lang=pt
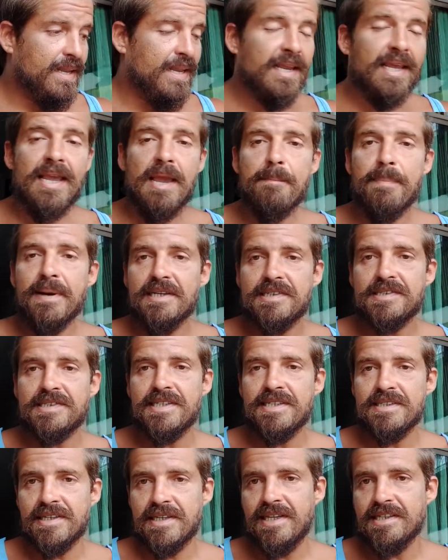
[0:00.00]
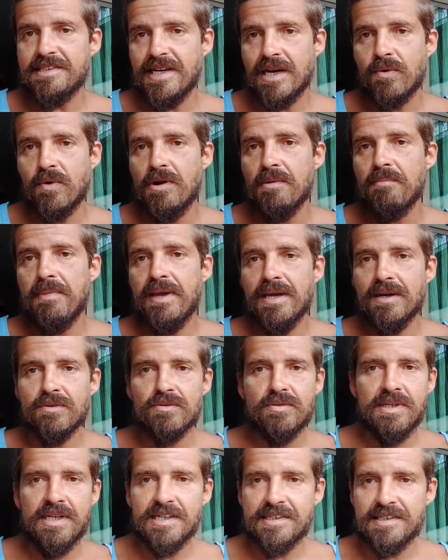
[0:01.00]
ninguém precisa desse
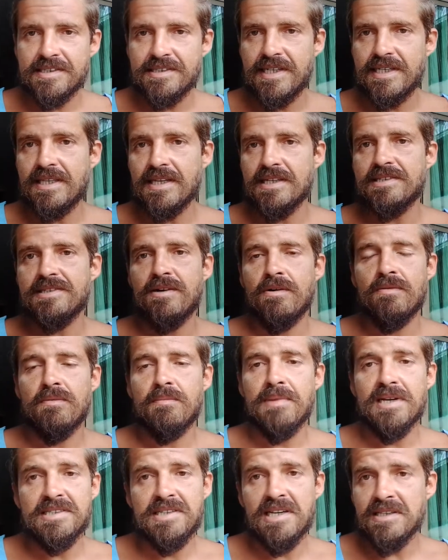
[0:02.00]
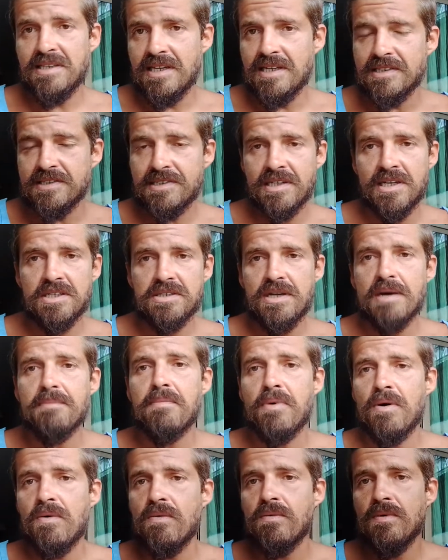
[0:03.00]
acolhimento, dessa aceitação. Mas é interessante, é
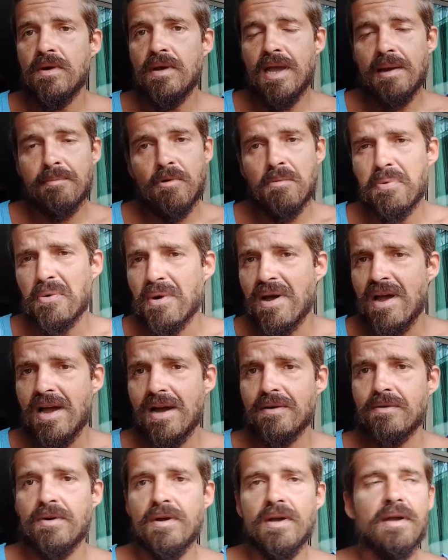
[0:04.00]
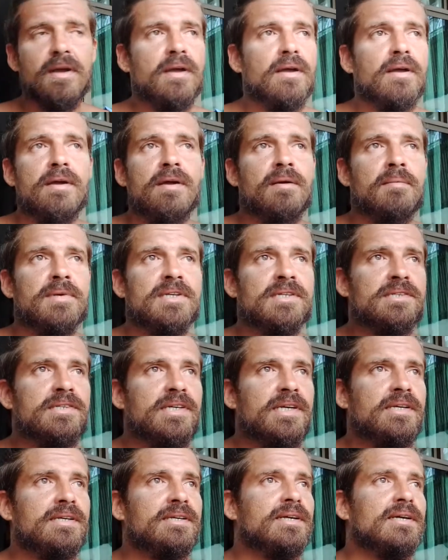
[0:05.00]
bom, é bom pro ego. Mas
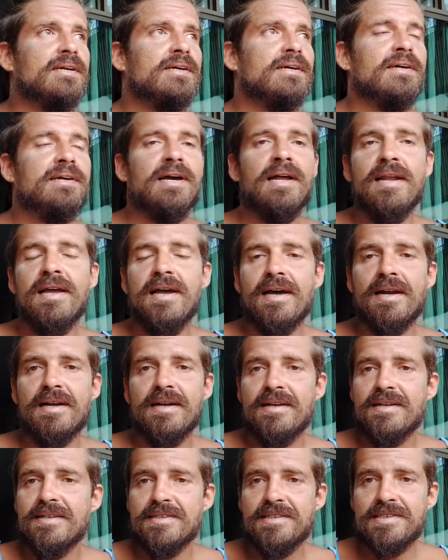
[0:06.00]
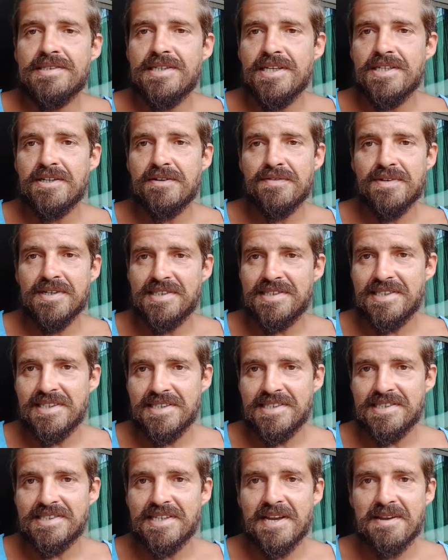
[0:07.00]
assim, galera, seja
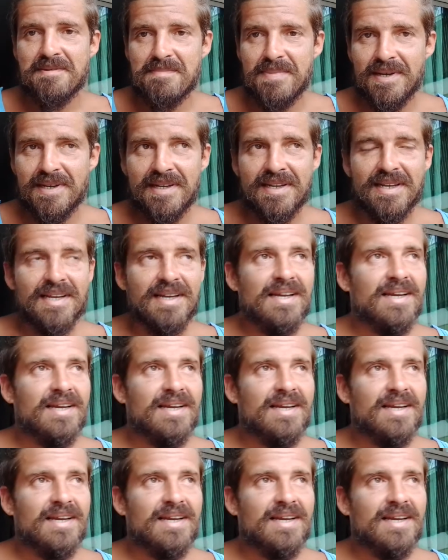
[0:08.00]
você sempre.